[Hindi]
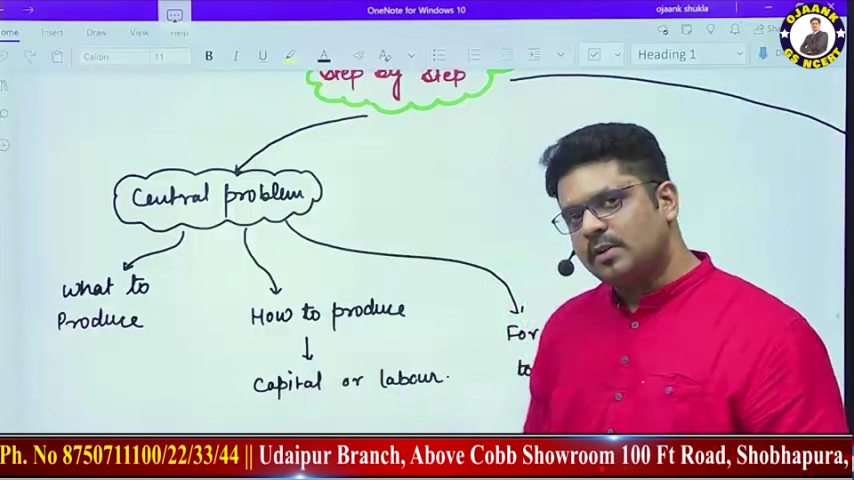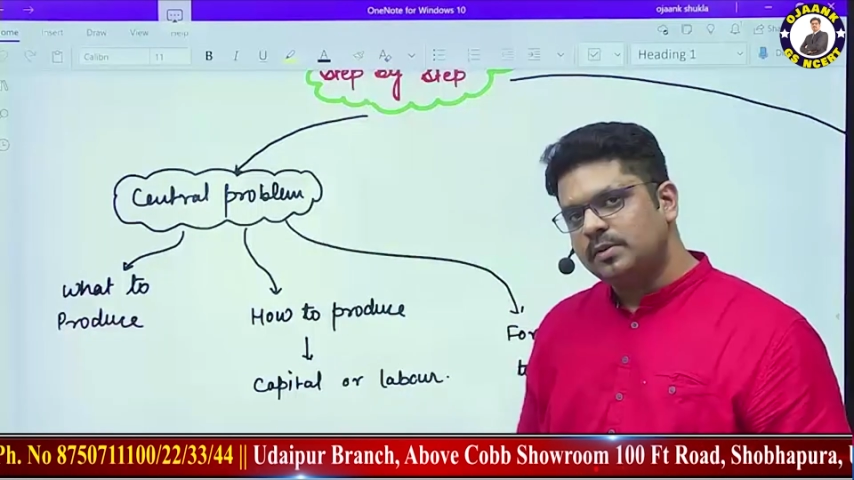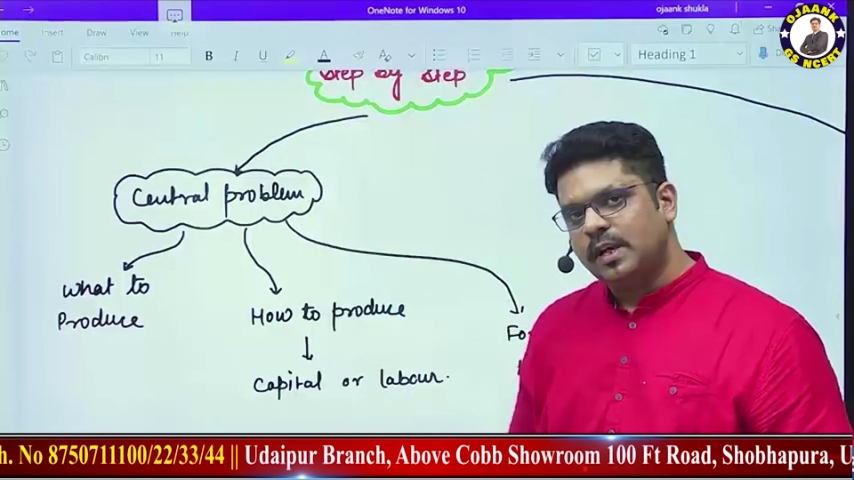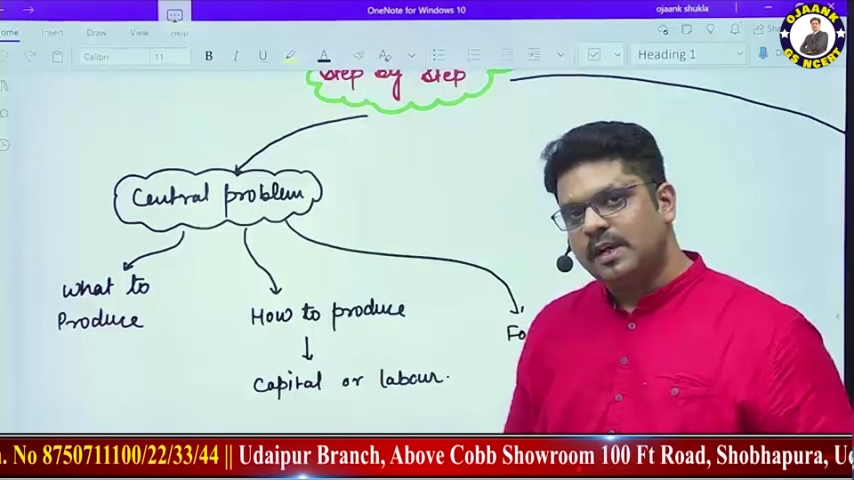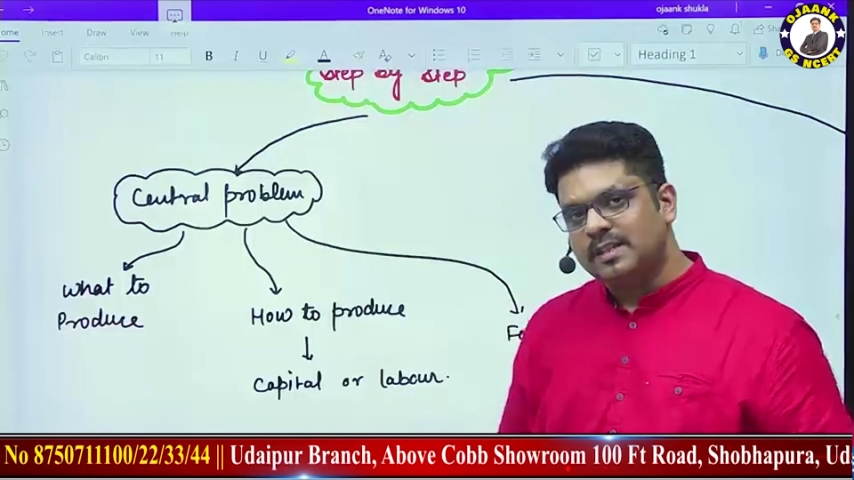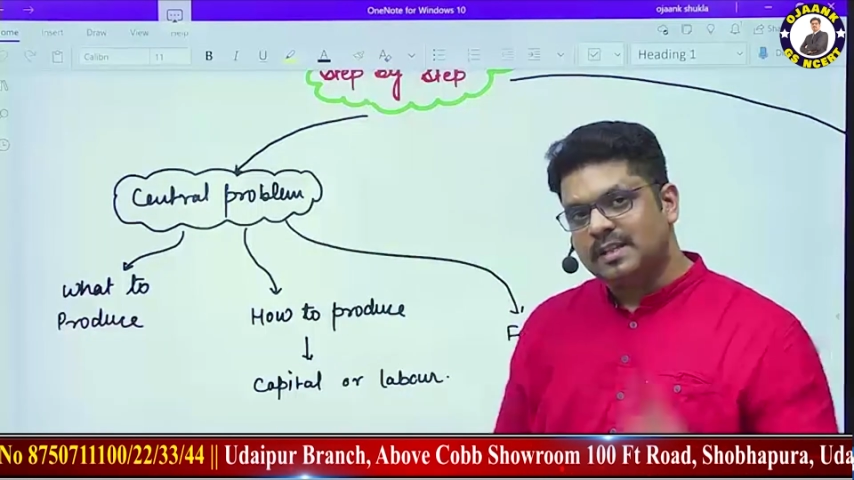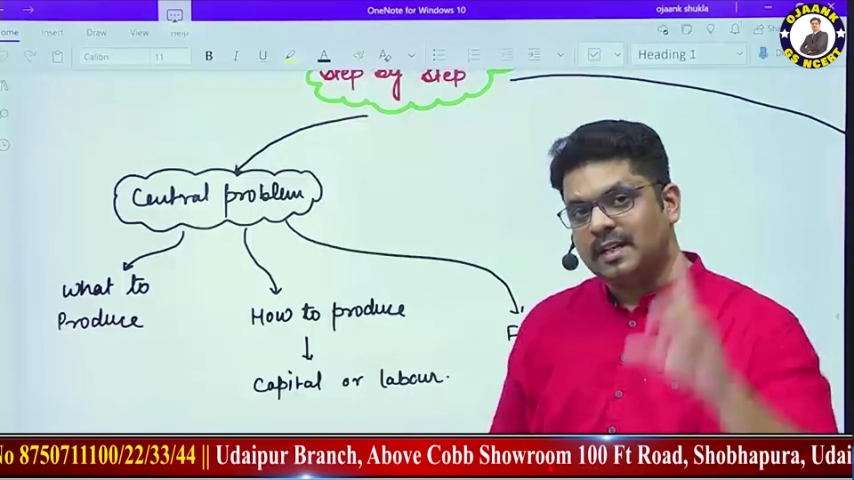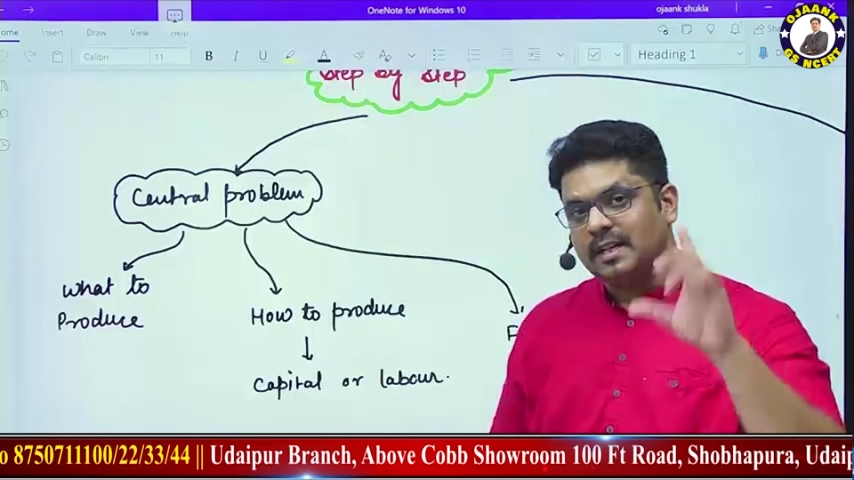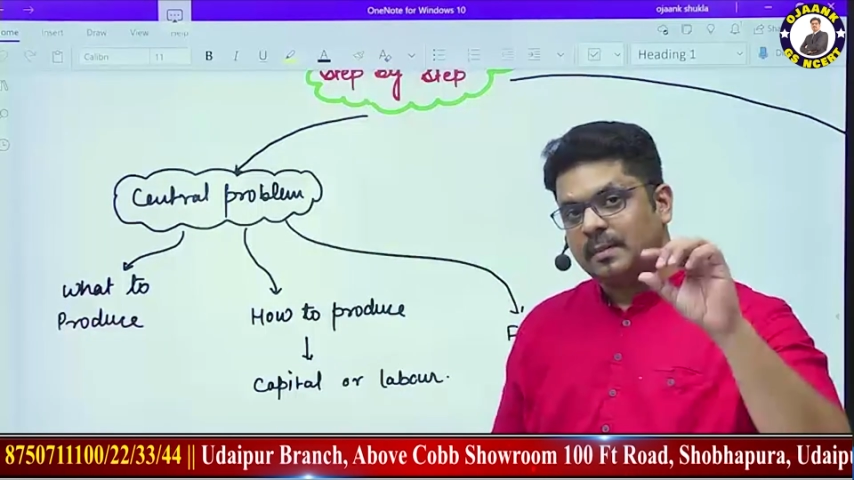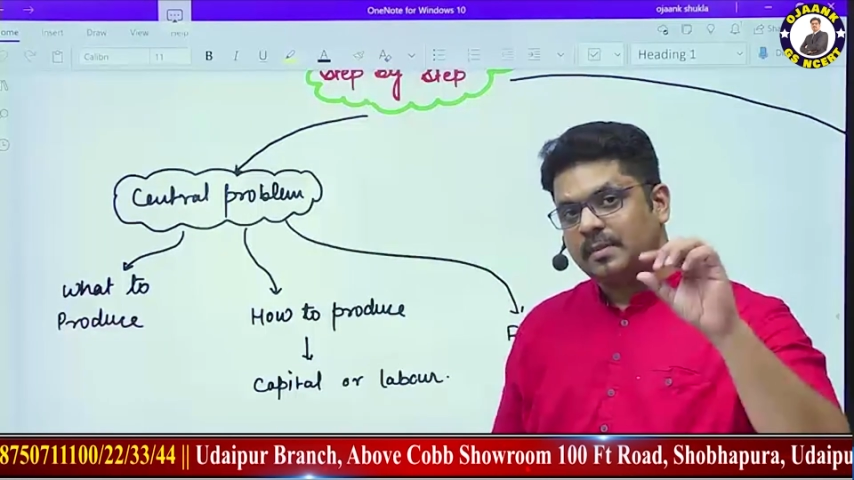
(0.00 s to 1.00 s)
हो जाएगी इसकी
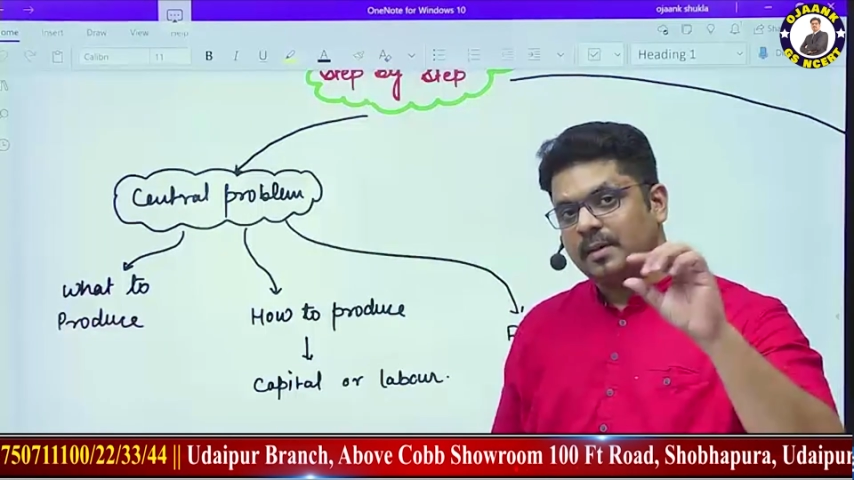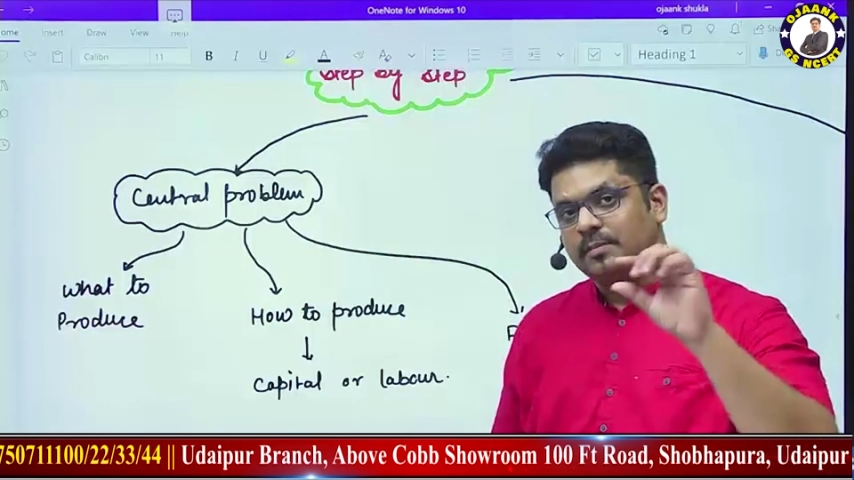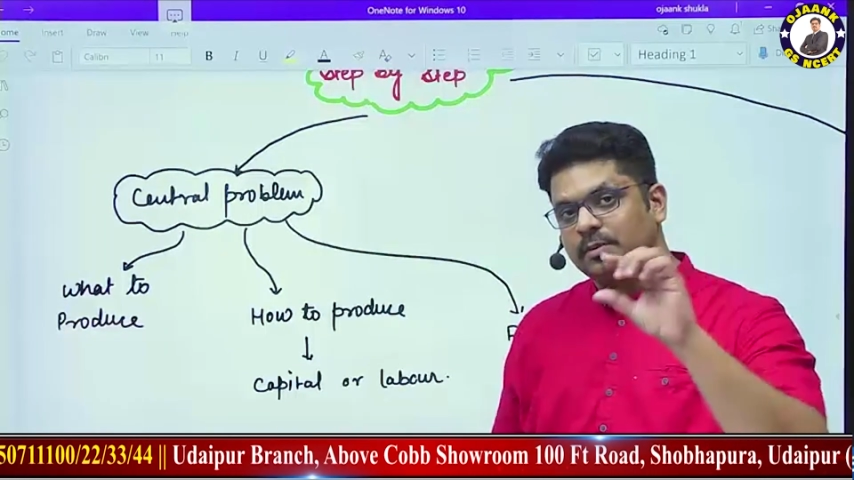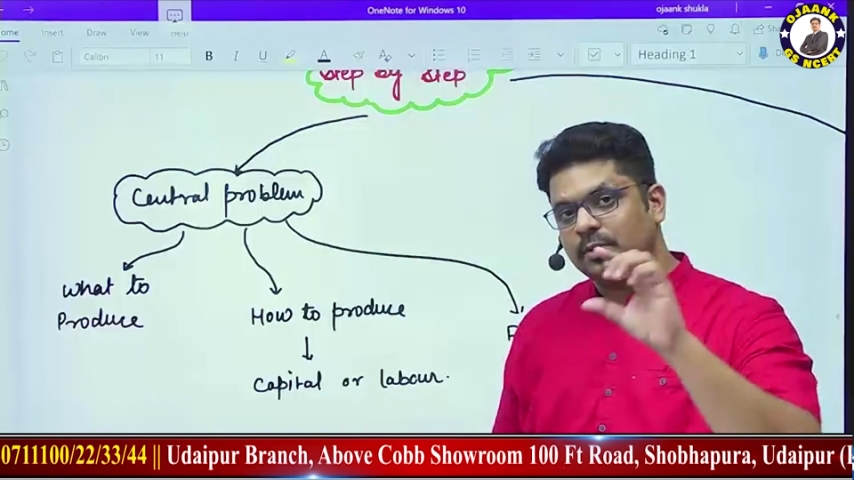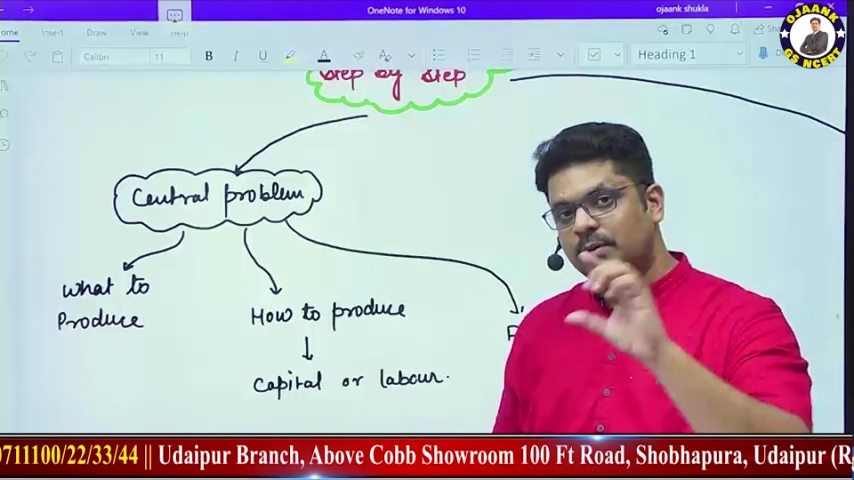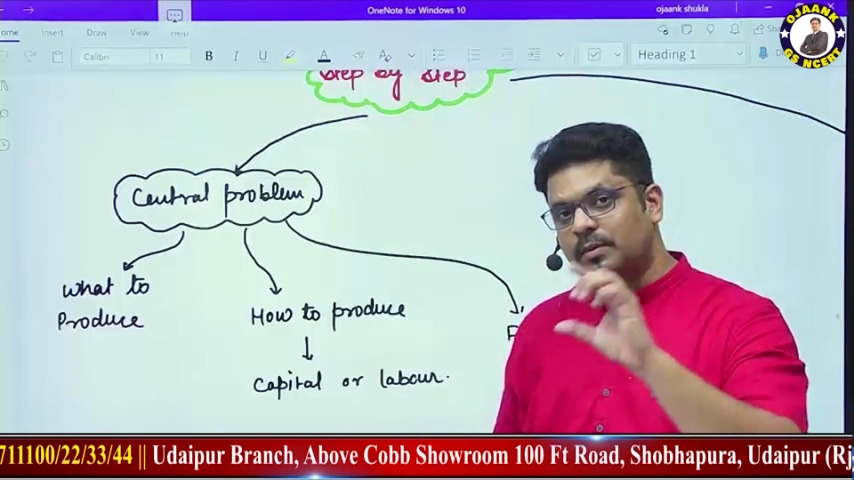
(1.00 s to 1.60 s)
इनकम कम तो